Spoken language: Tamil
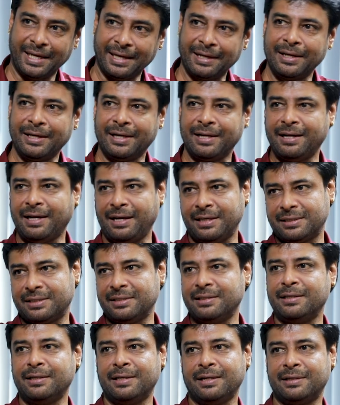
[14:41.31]
இங்கே இருக்கிற
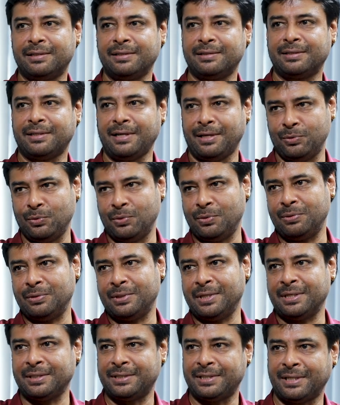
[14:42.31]
அசிஸ்டன்ட் டைரக்டர்ஸ்க்கு அது
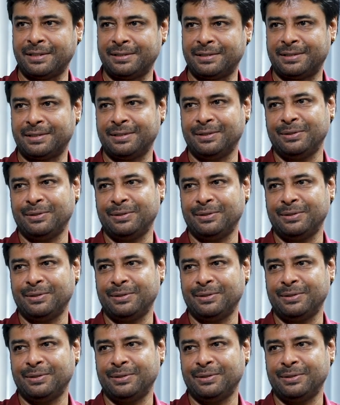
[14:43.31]
ஒன்று தான் சான்ஸ்